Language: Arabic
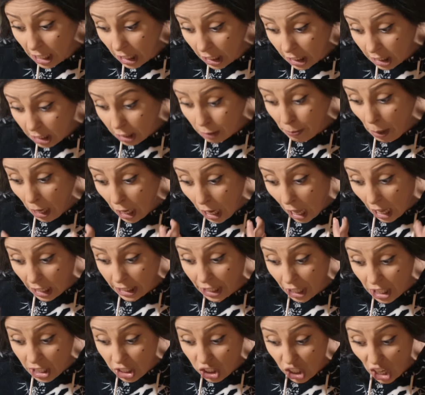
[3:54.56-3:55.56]
عزيز عليك تسمع
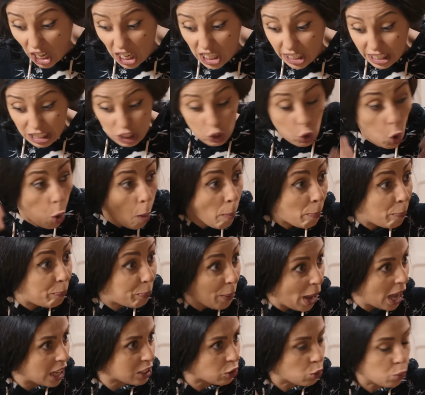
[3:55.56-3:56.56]
الهضره نتايا
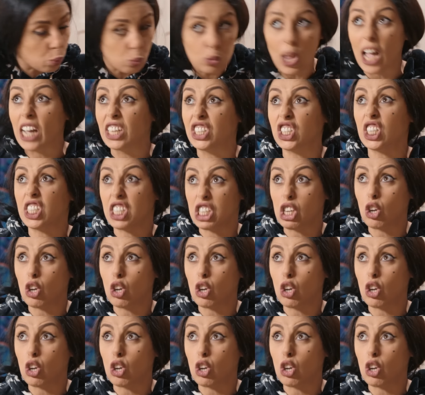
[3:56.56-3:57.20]
سيكوبات والله انت